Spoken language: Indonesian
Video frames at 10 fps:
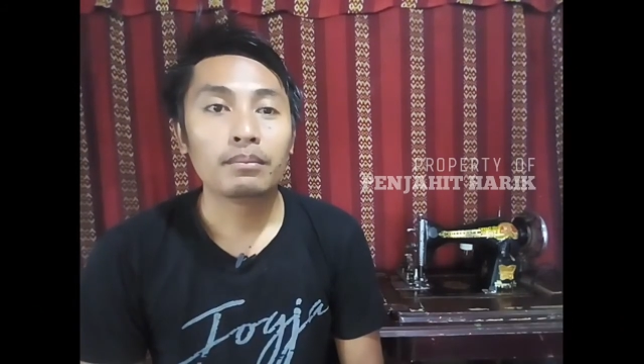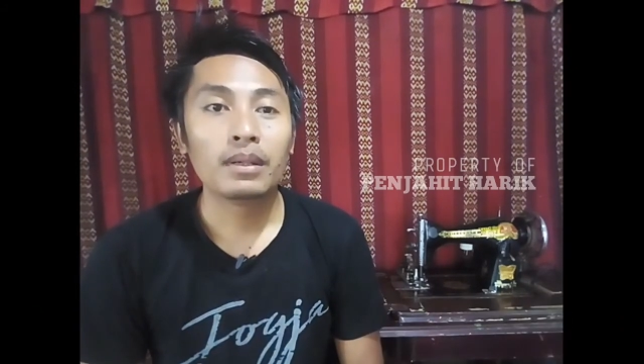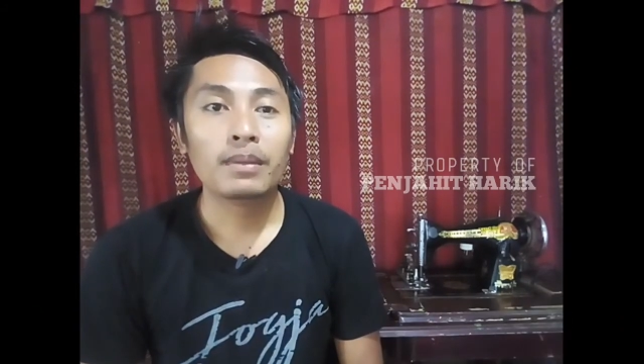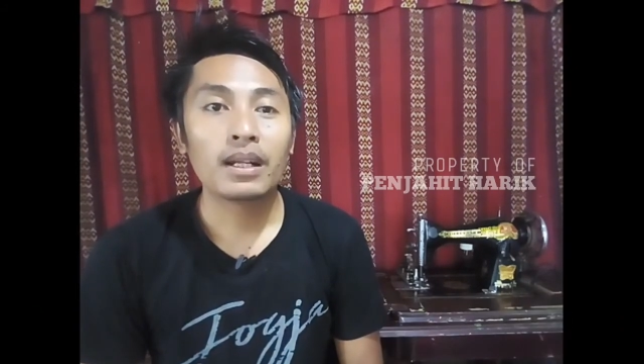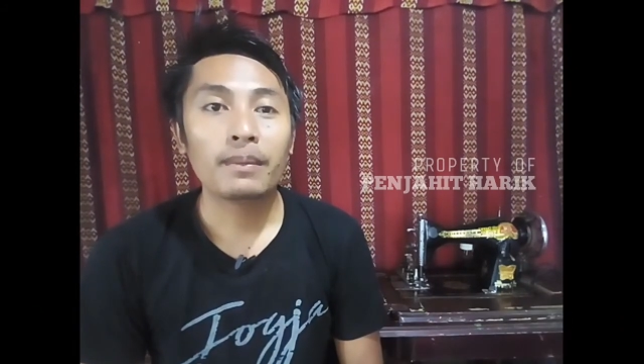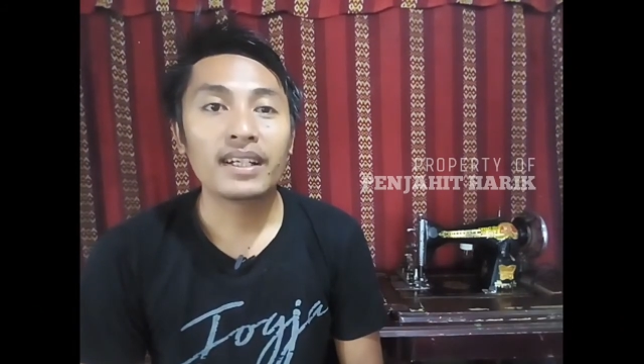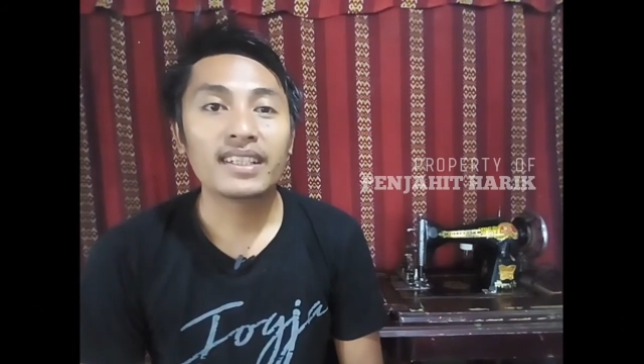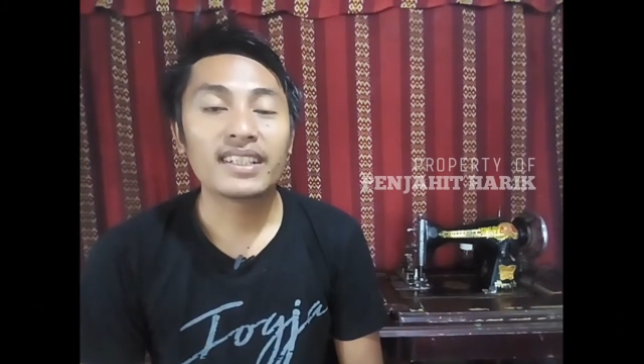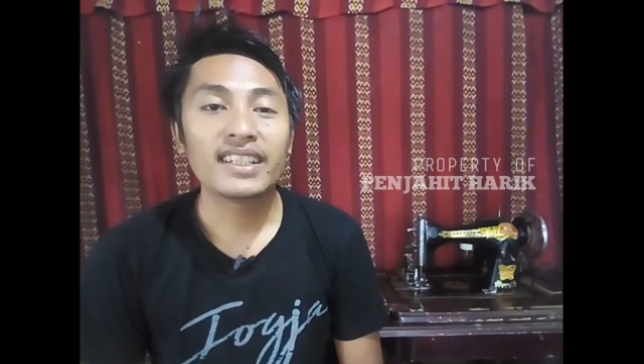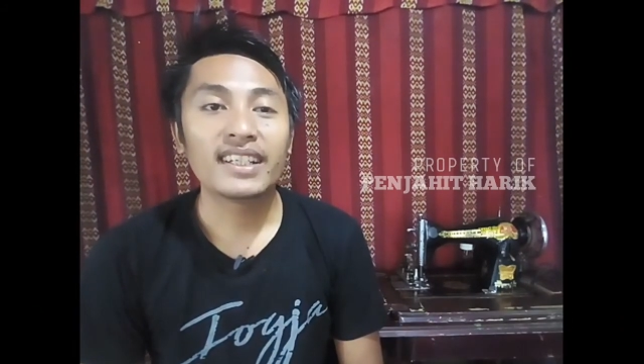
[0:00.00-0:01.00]
Beberapa
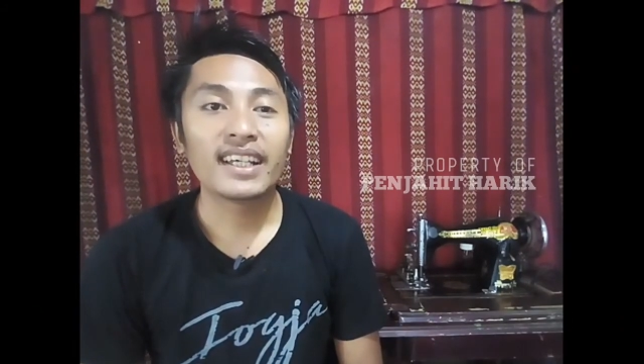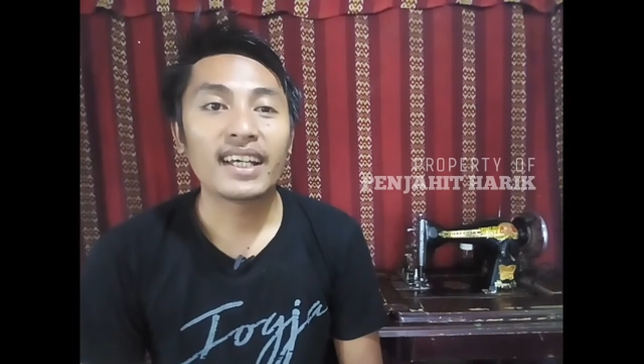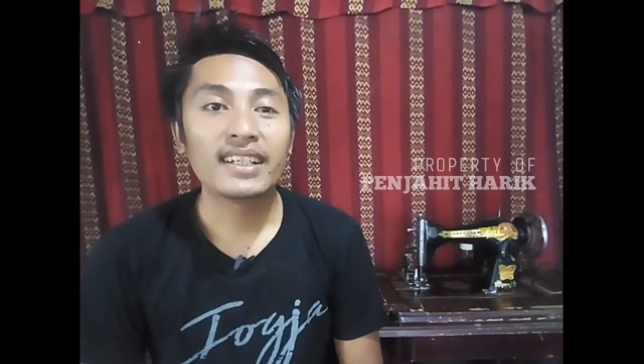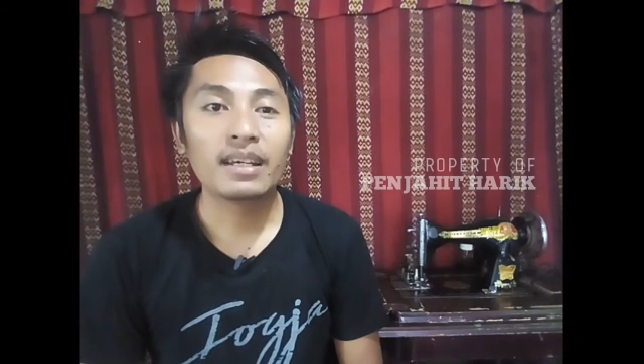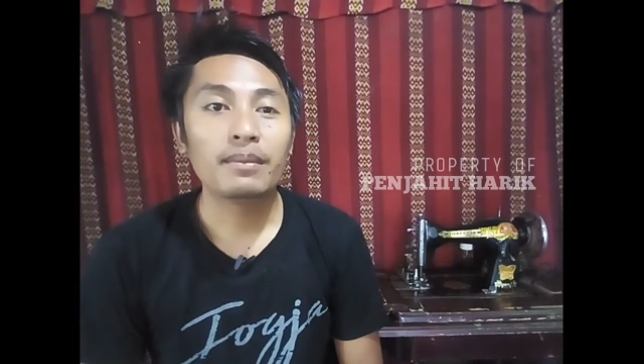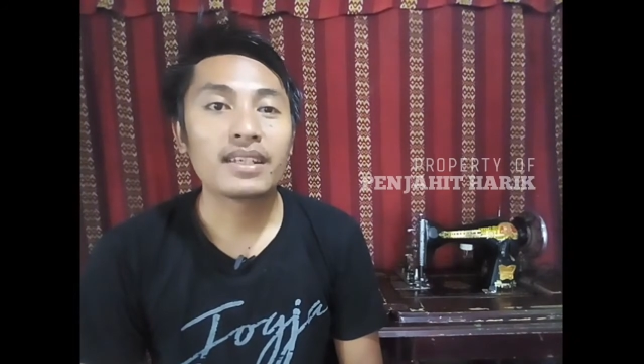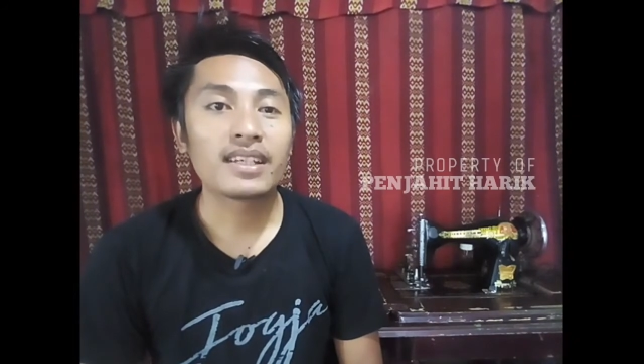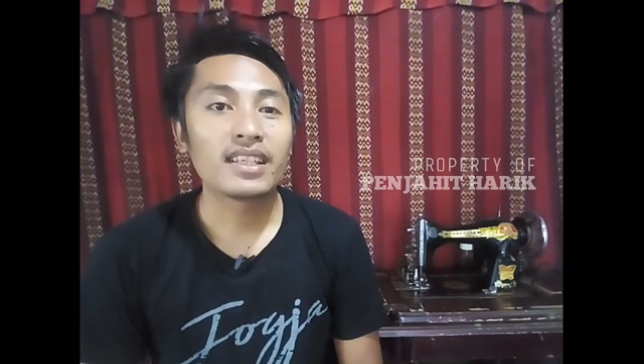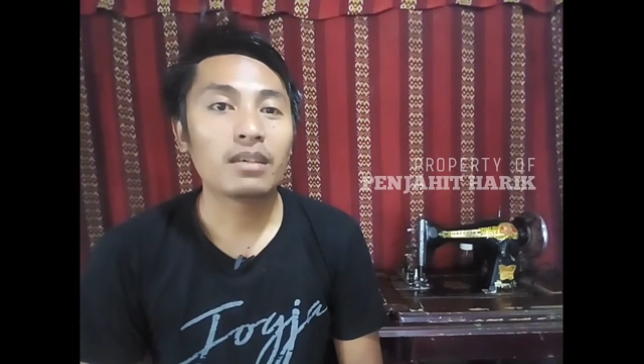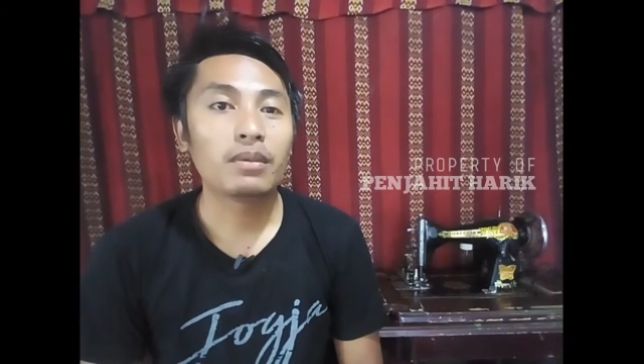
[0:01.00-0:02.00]
deterjen yang ada
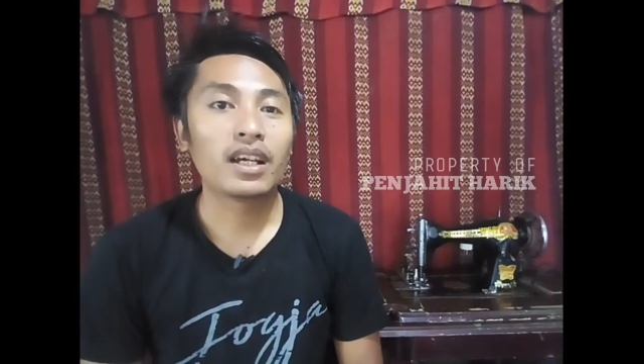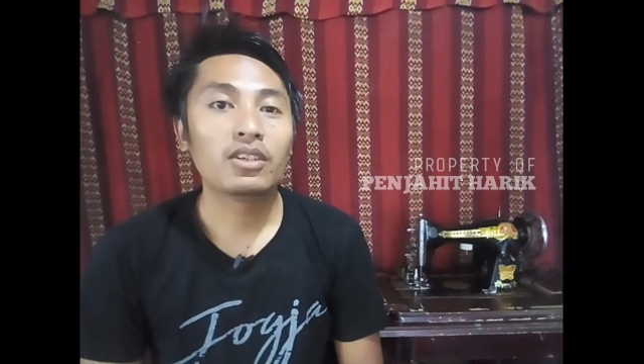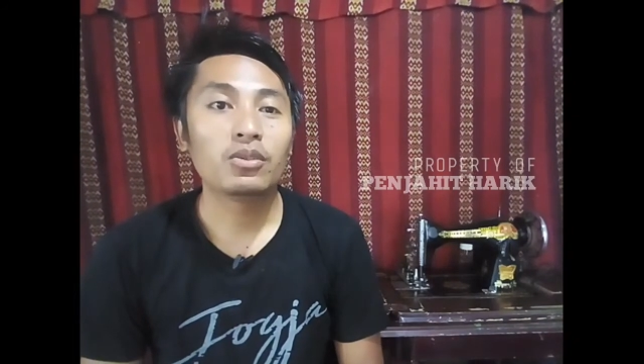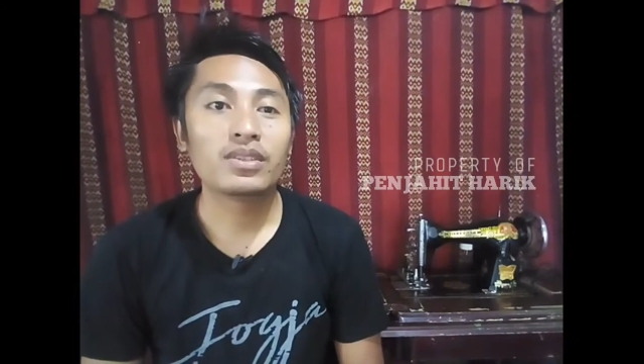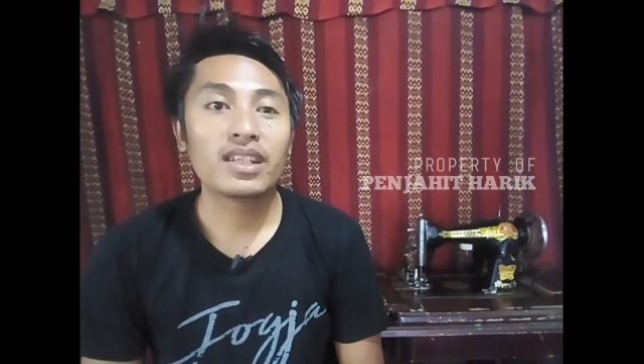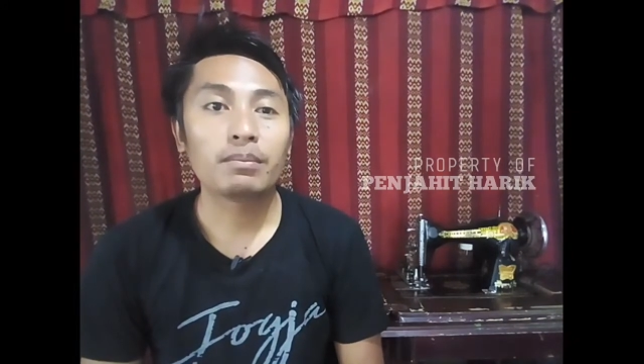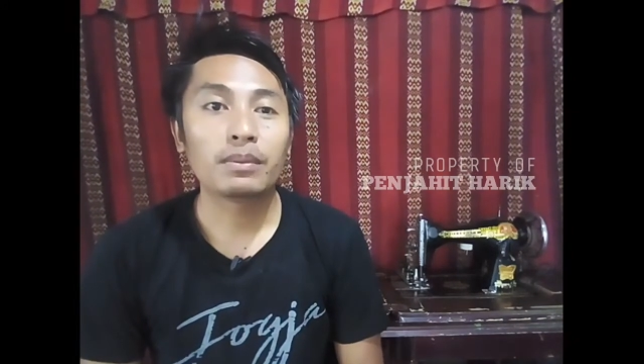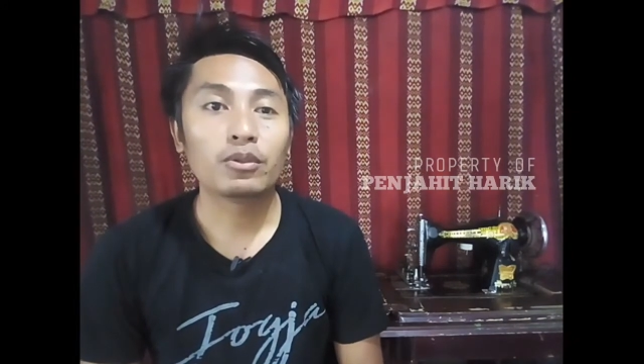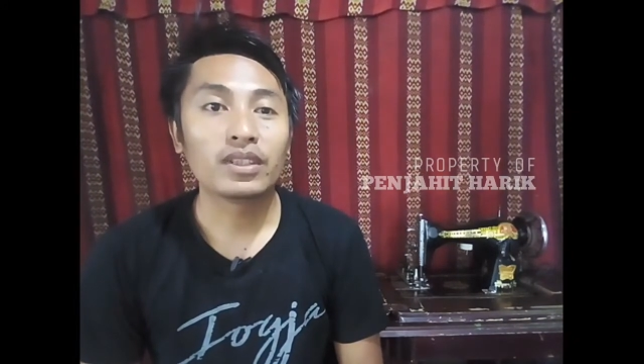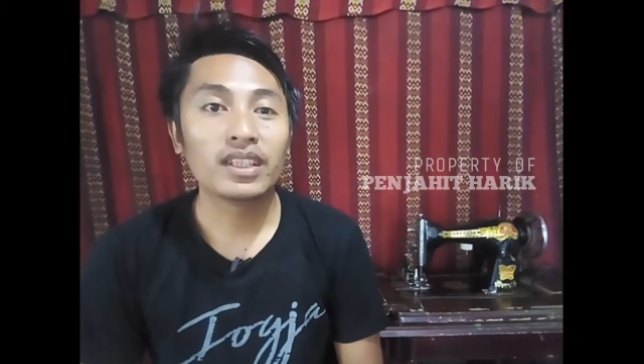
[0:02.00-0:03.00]
biasanya mengandung zat
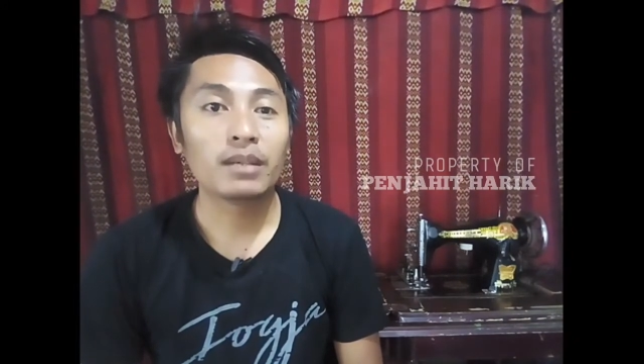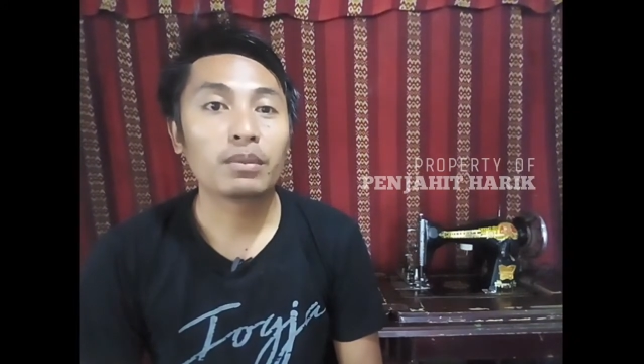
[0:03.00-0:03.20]
pemutih